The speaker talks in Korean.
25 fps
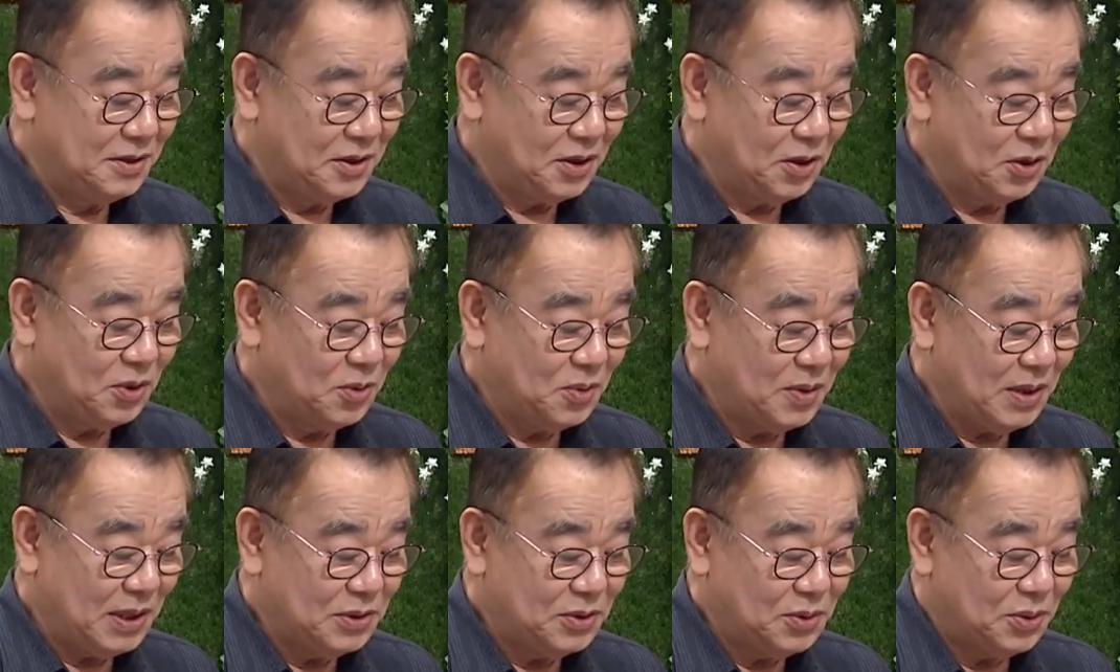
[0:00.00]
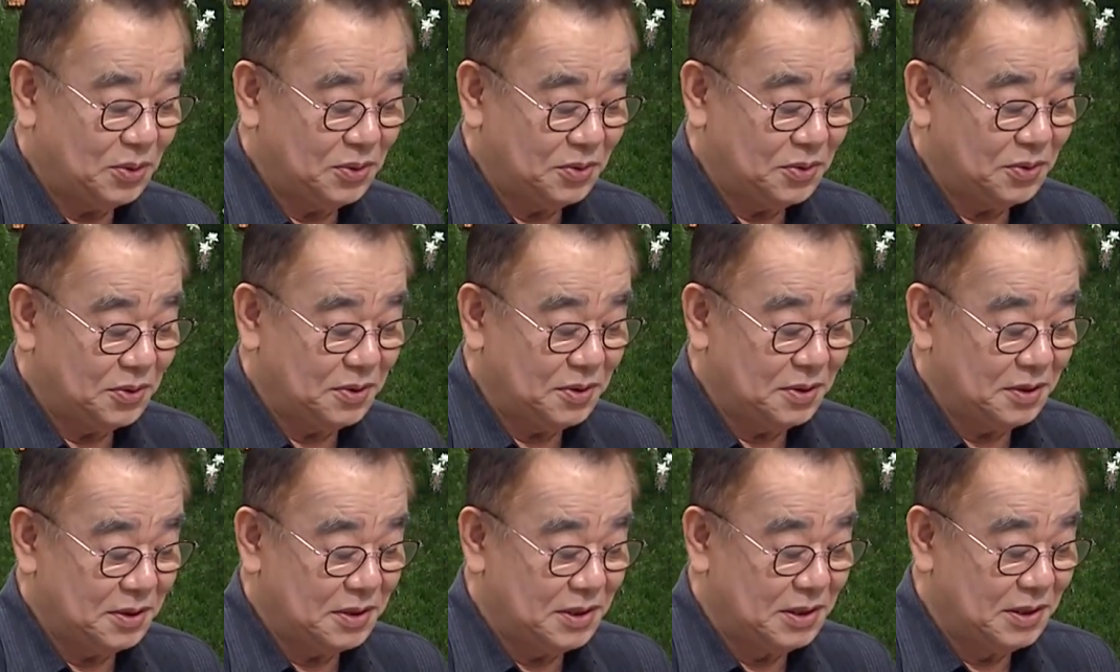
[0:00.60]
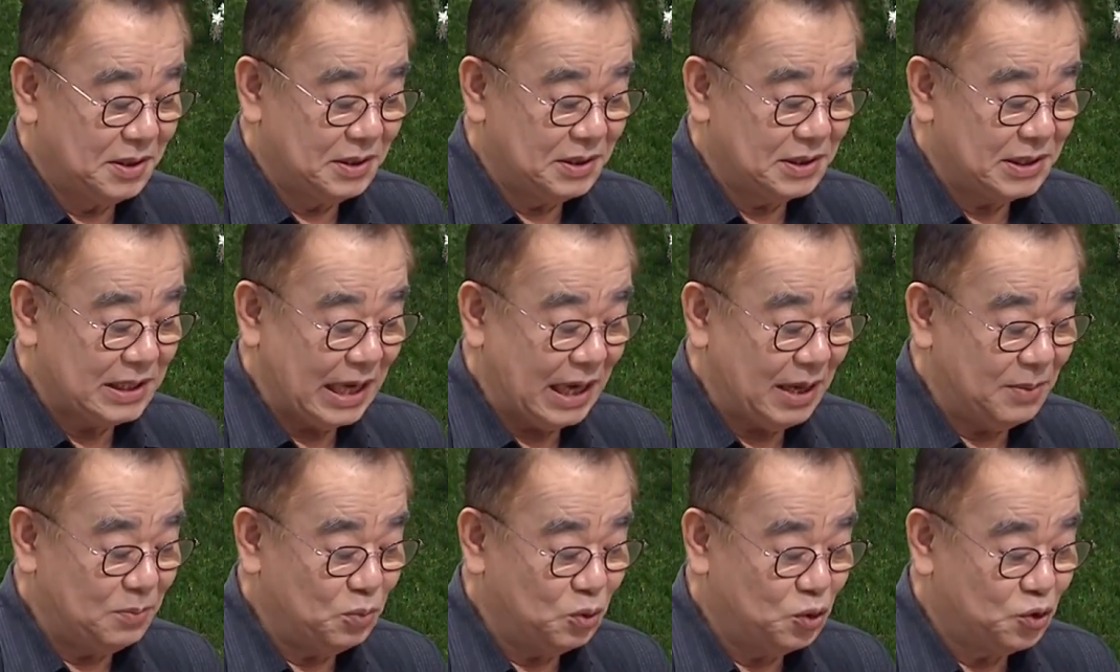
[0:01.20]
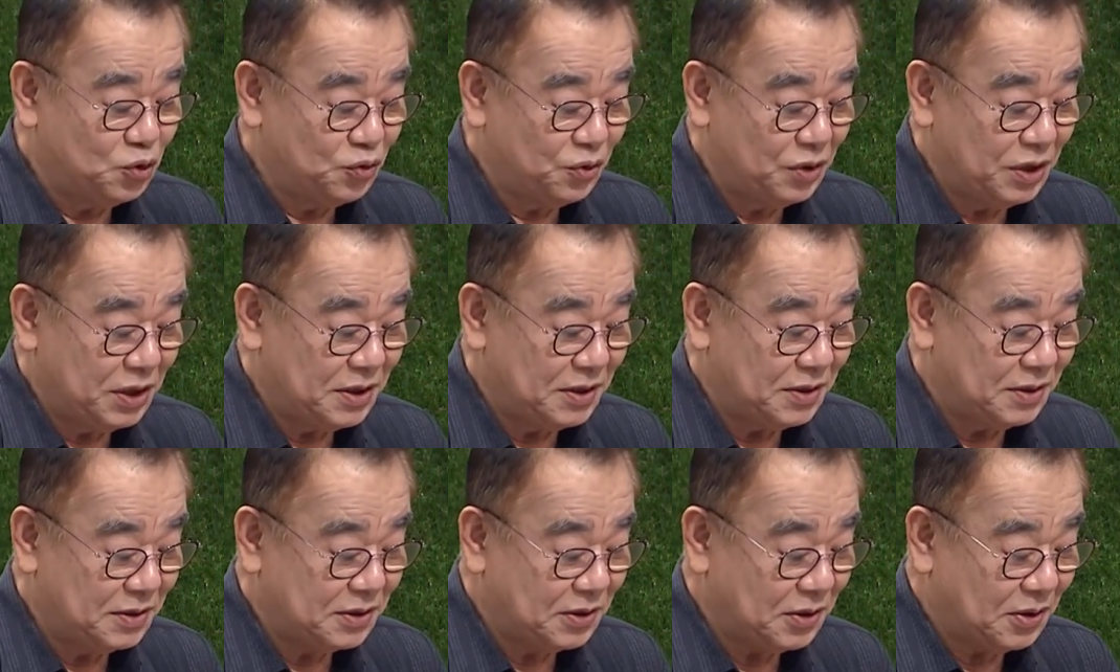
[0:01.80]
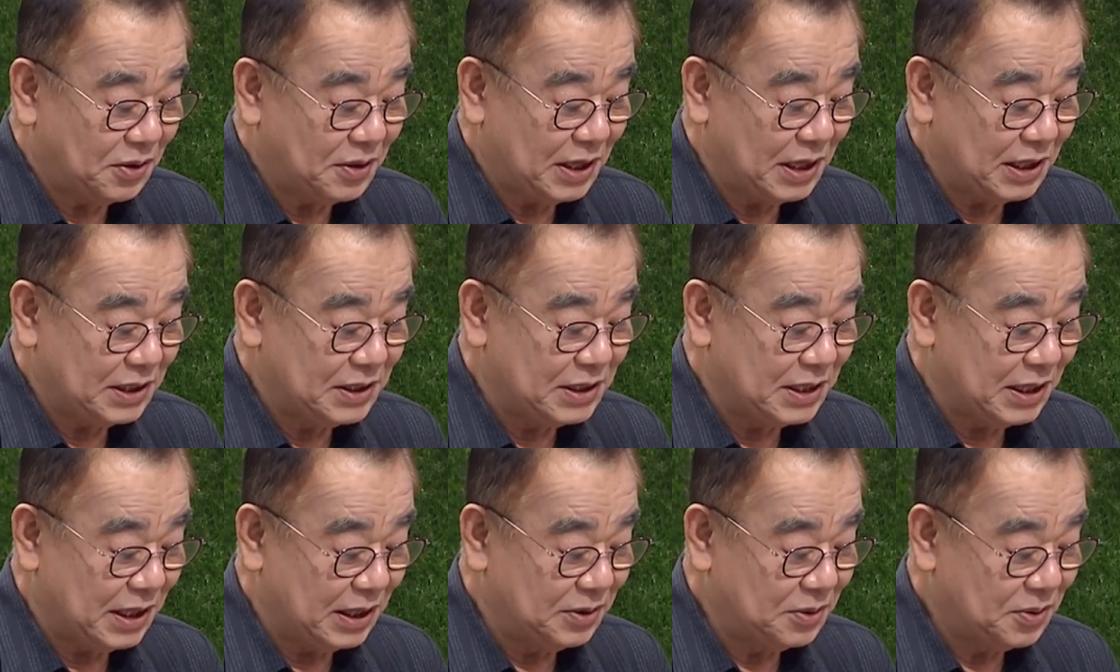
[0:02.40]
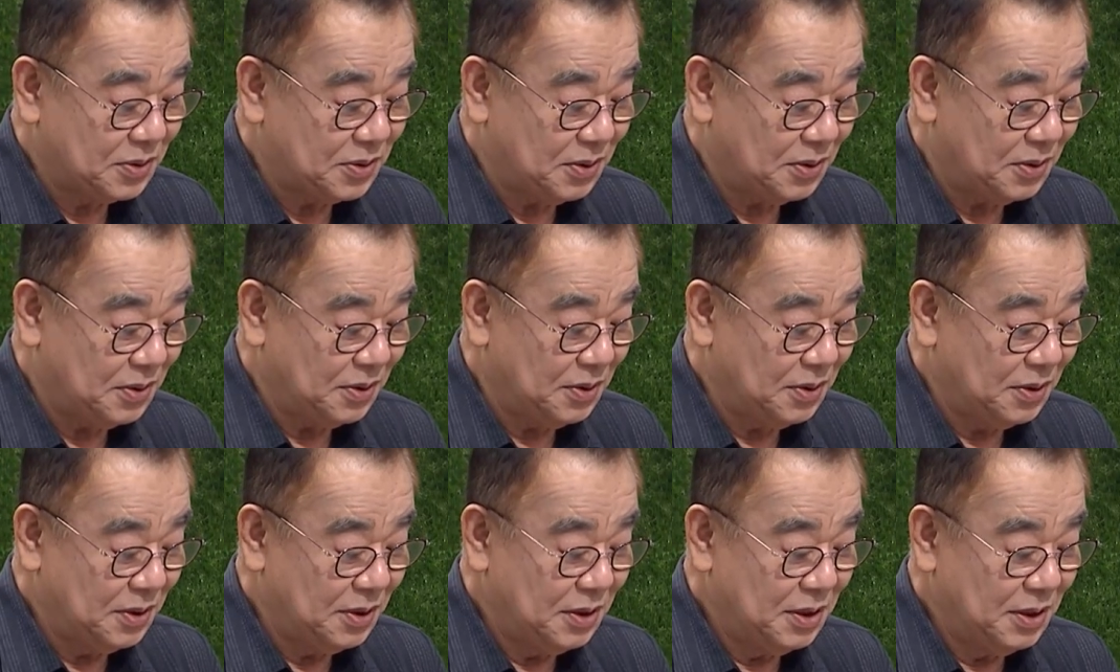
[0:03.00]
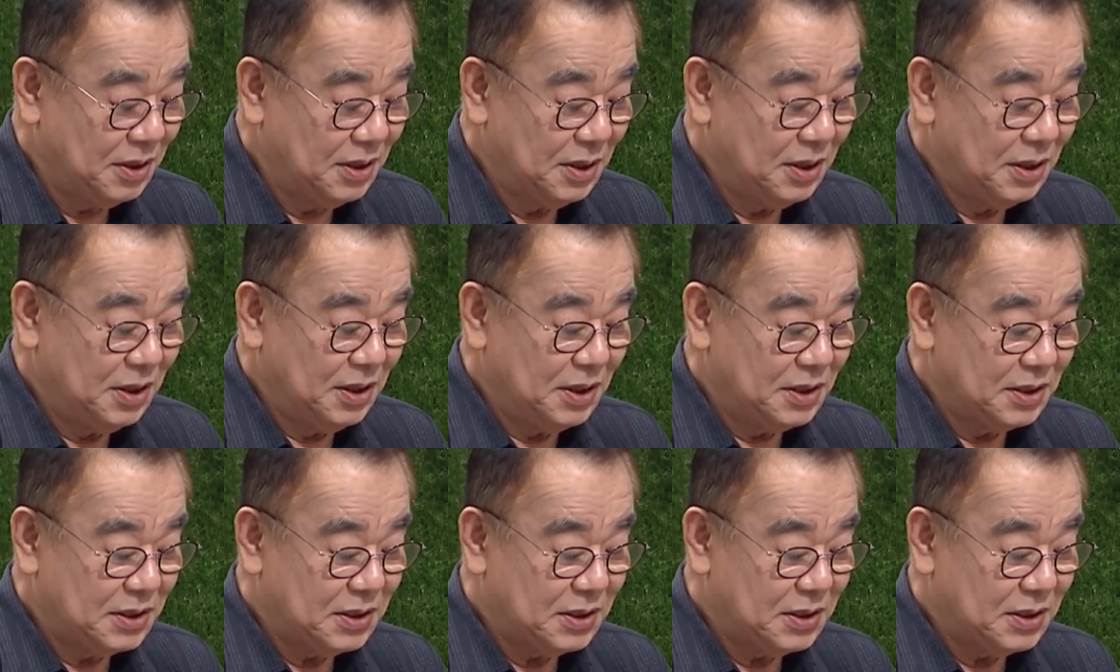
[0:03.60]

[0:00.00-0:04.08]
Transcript: 결과 소들은 그 샘 주위를 떠나지 않고 음.